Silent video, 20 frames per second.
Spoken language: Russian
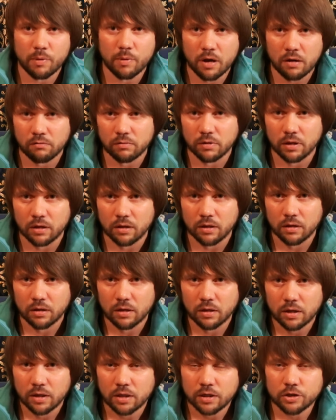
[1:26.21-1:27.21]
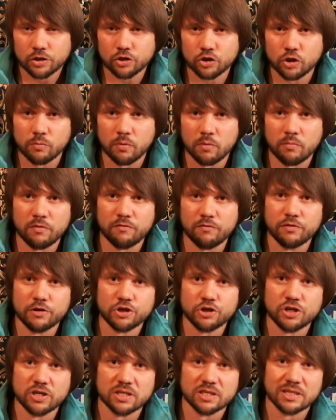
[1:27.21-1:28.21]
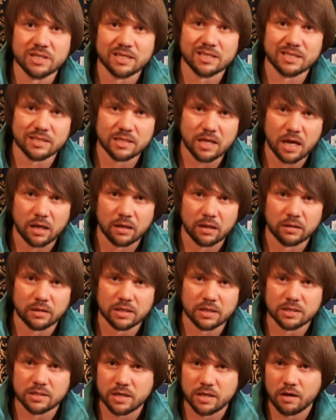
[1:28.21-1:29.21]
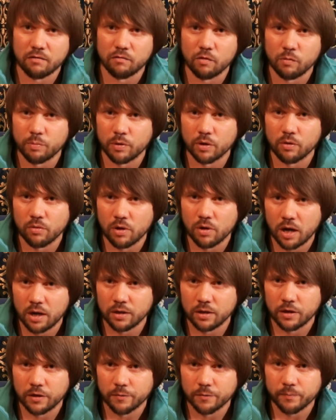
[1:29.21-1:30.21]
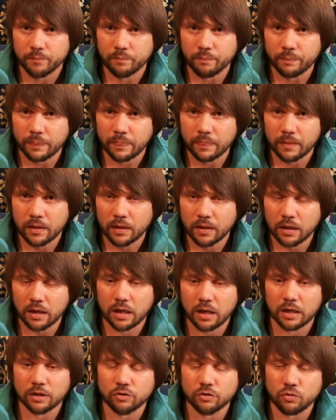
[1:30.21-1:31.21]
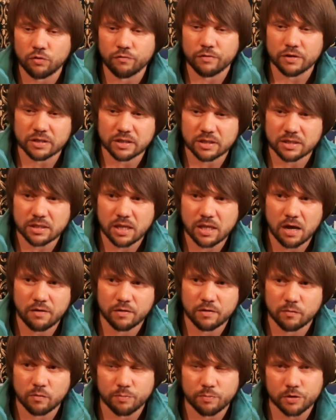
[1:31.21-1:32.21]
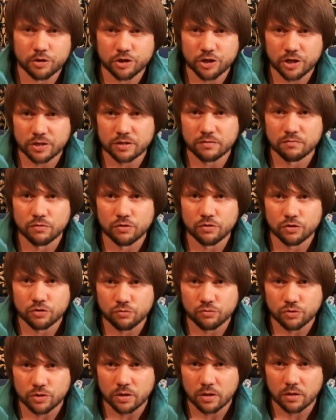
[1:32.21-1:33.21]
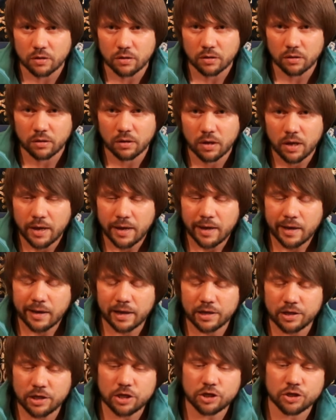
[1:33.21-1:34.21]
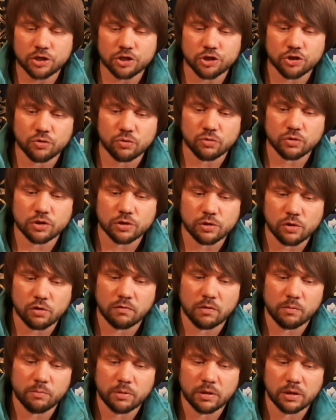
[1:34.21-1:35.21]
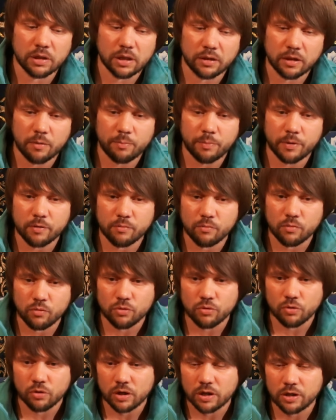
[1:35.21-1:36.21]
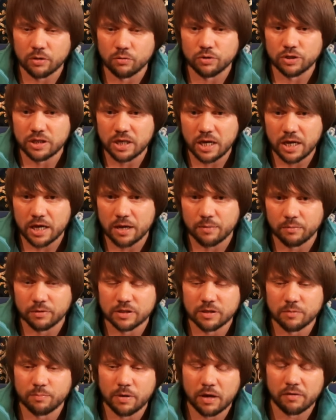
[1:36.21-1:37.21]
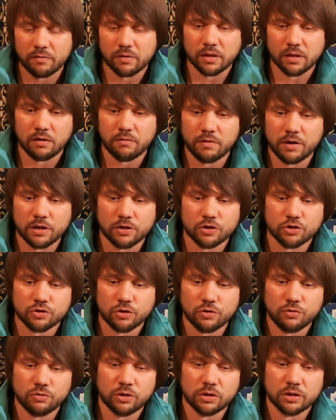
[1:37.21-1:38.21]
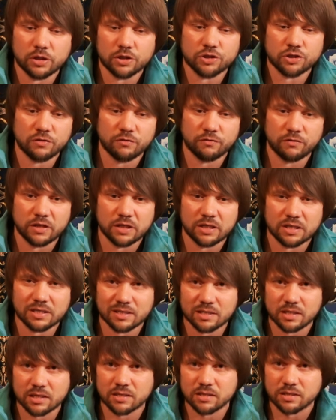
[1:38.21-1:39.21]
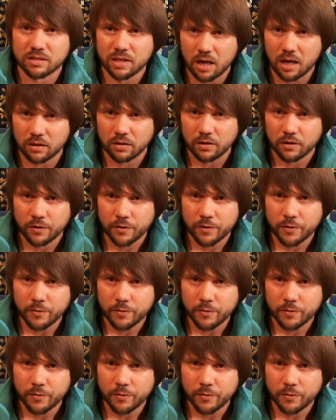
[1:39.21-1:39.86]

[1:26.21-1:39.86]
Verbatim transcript: Павла, чтобы мы вышли за стан, нося его поругание, готовясь к славному пришествию Иисуса. Конечно же, то слово было напрямую к иудеям, где Павел говорил, что люди должны выйти за стан